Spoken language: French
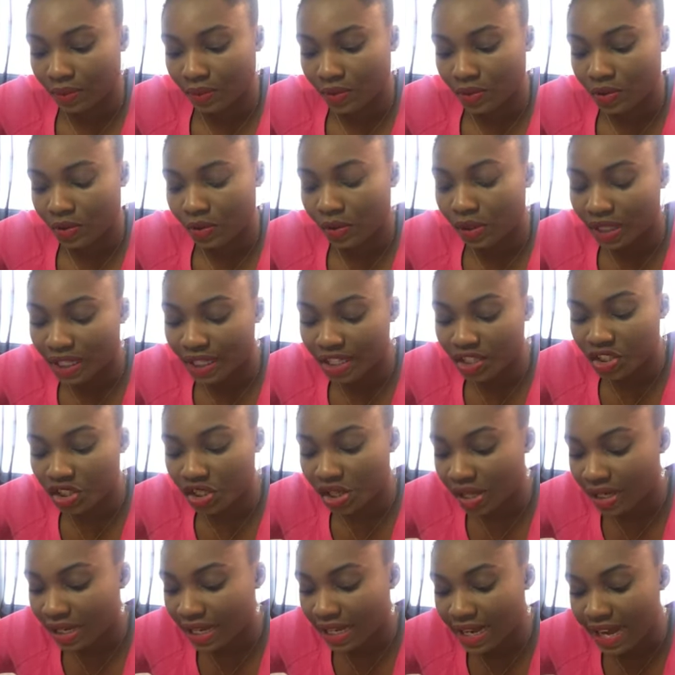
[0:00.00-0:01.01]
sur les
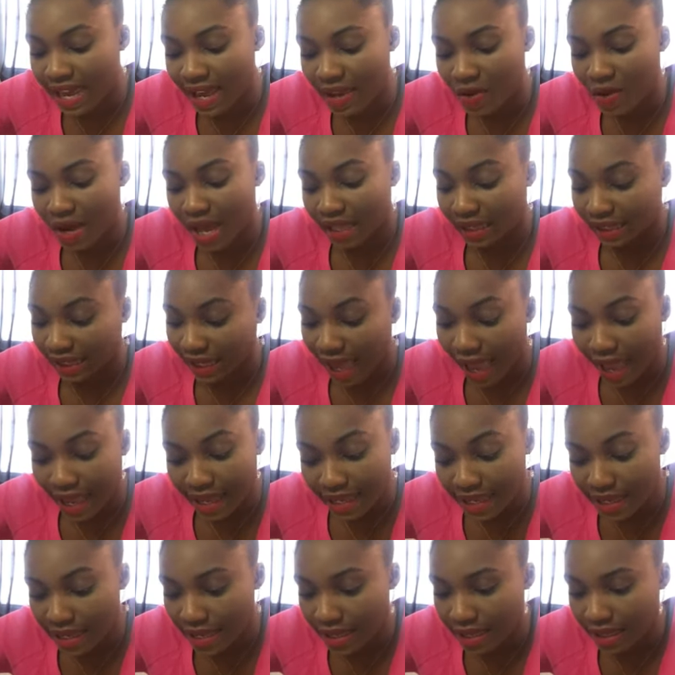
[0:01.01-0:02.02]
gens qu'elle a eu à
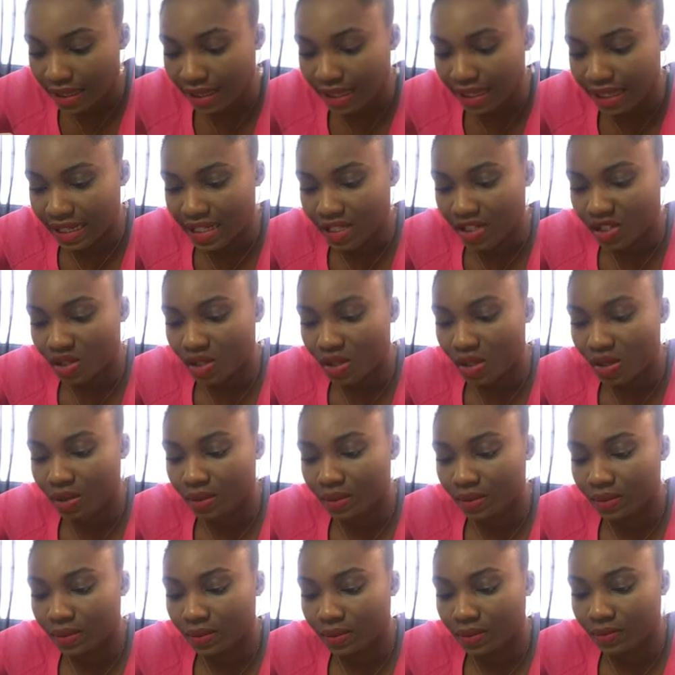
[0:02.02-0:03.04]
trahir et les
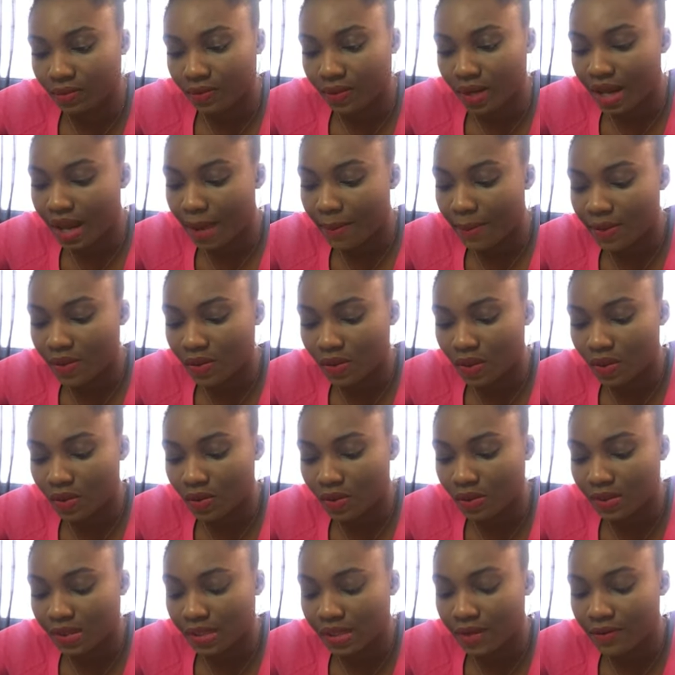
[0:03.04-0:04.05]
gens voilà, parce
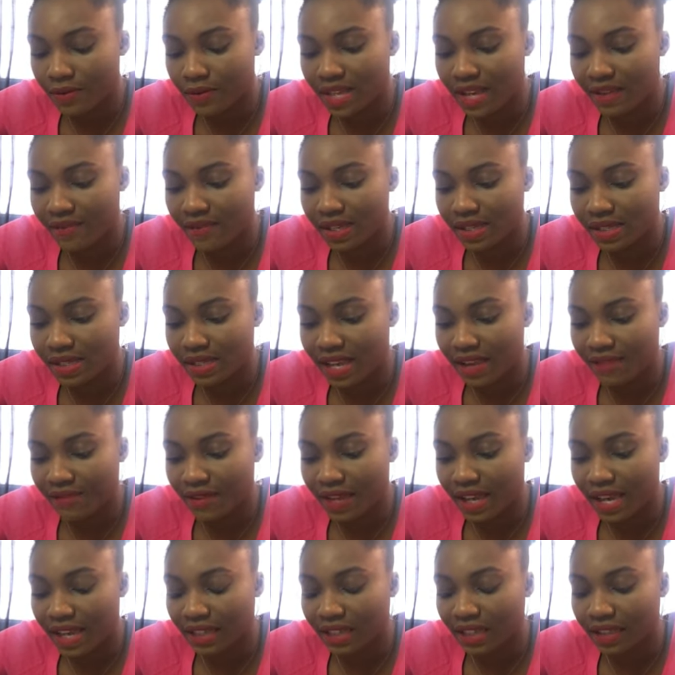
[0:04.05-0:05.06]
que si vous avez ici
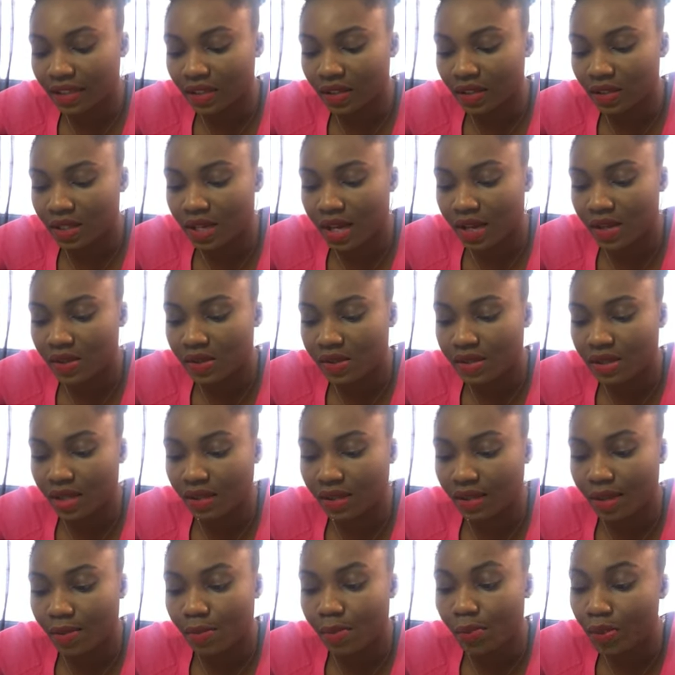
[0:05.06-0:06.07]
affaire à quelqu'un qui a une
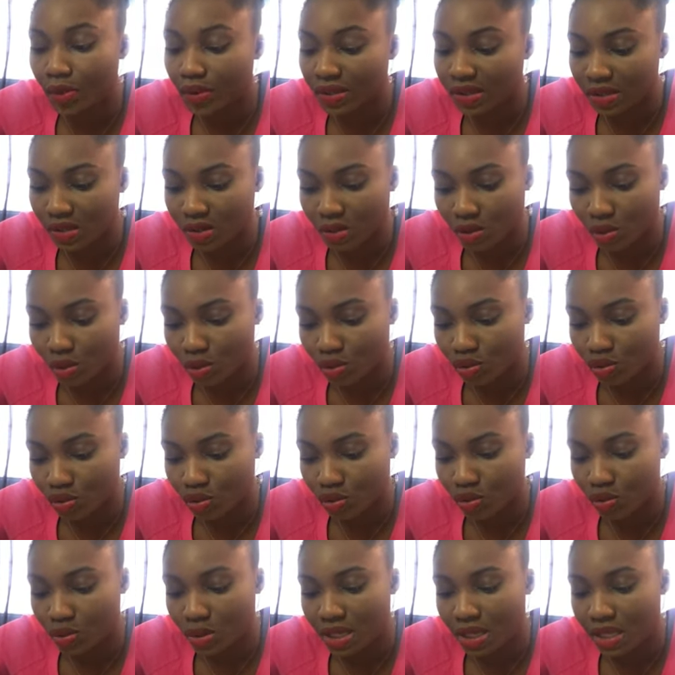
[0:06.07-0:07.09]
certaine position
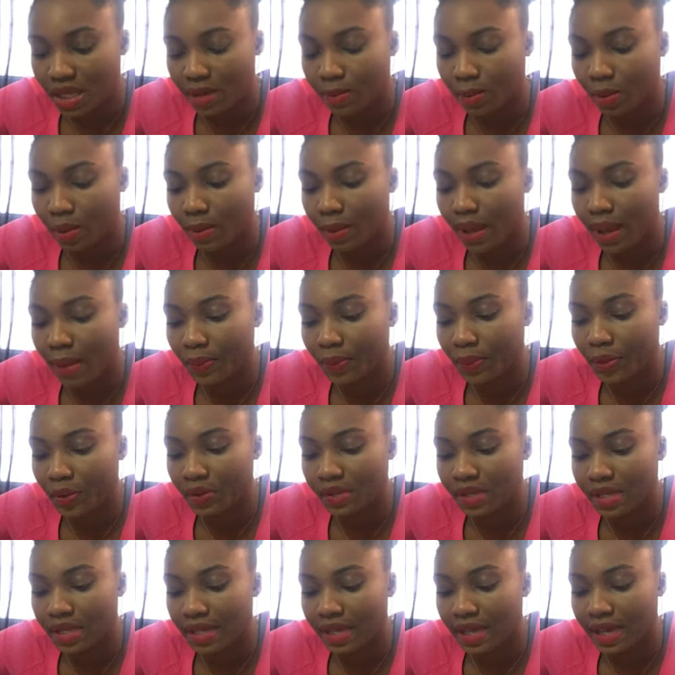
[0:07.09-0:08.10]
aujourd'hui, il est probable que
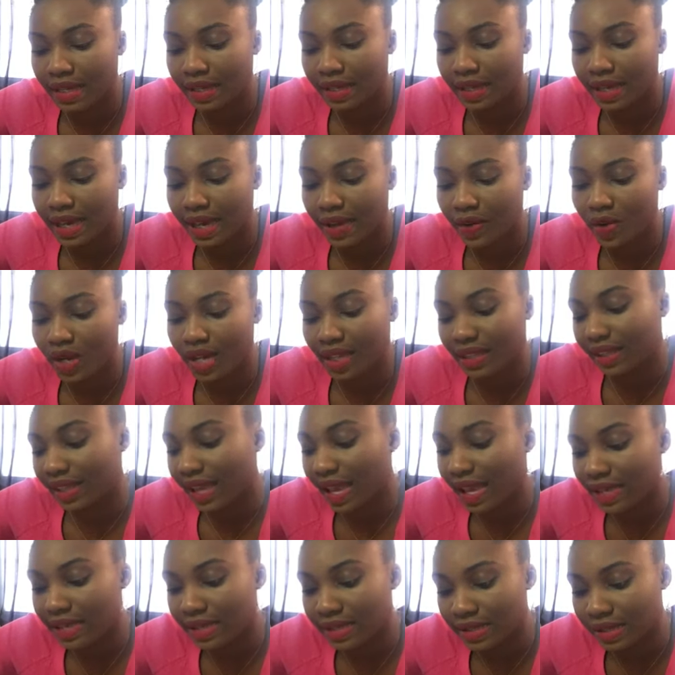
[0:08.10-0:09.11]
cette dernière a eu à
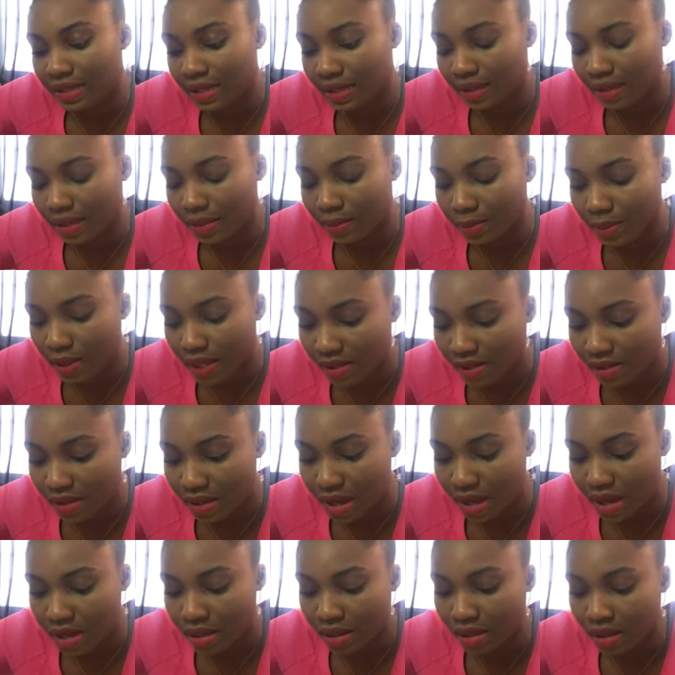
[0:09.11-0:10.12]
trahir certaines
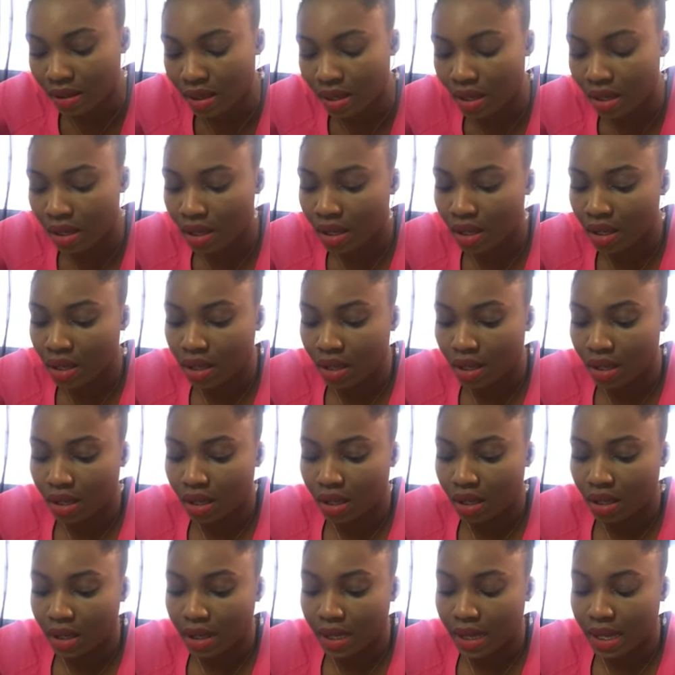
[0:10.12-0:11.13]
personnes.
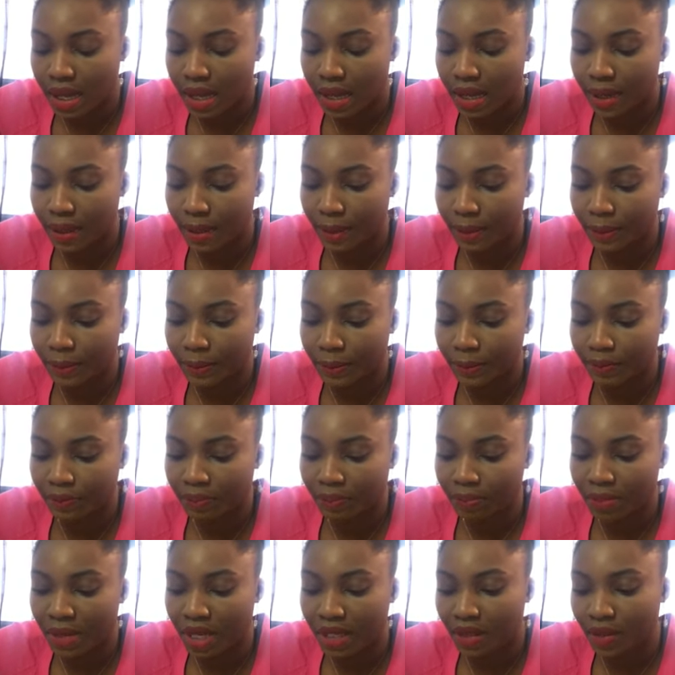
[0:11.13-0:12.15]
Hein,
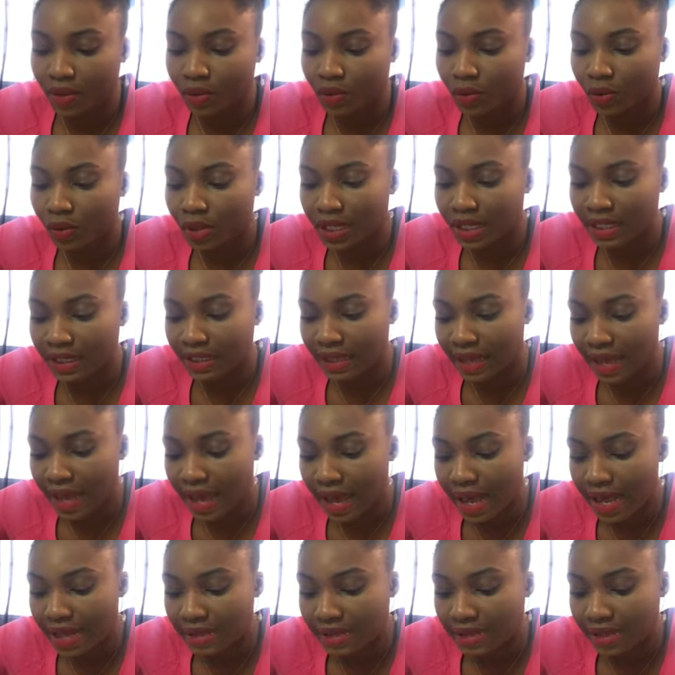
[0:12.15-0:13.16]
mais dans tous les
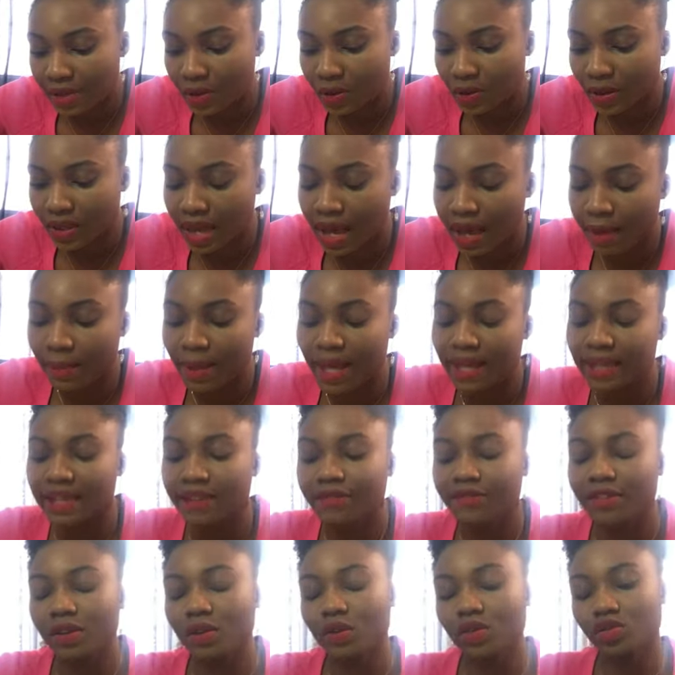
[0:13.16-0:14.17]
cas, c'est le karma qui
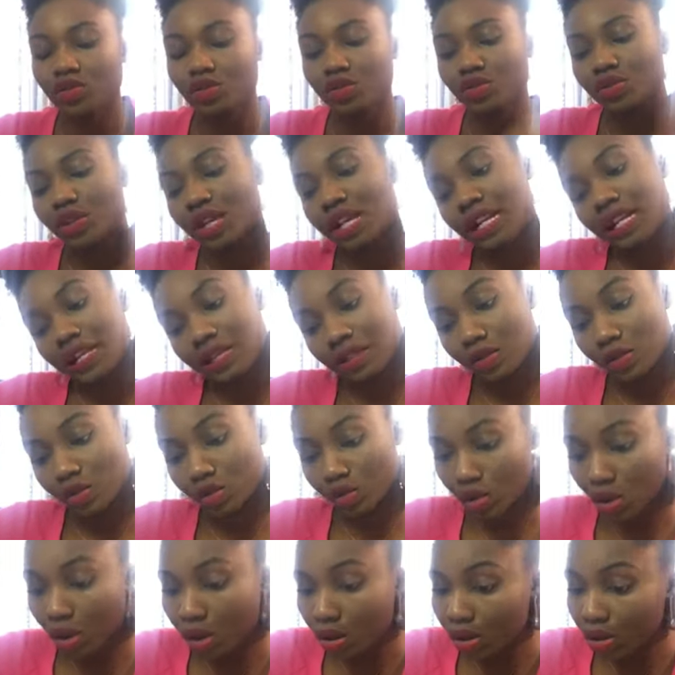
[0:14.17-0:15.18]
a fait qu'aujourd'hui elle est
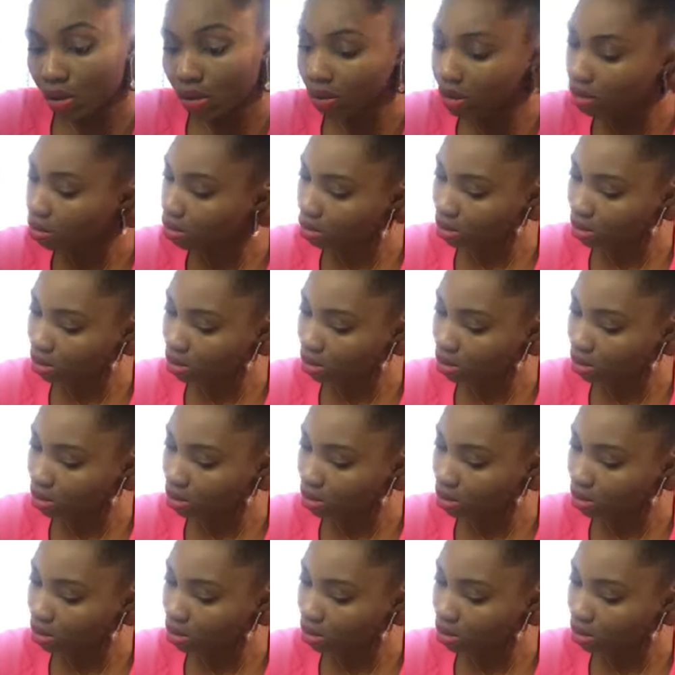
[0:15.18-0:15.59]
seule.